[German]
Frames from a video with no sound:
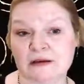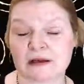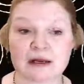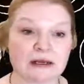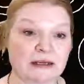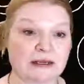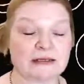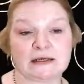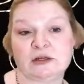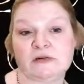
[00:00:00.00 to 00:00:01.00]
Da kann ich dann
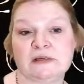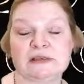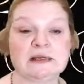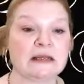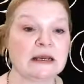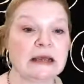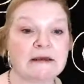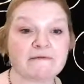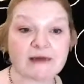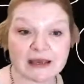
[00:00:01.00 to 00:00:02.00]
sehr schön sehen,
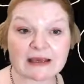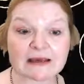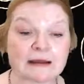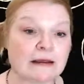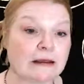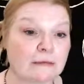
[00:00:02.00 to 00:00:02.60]
welche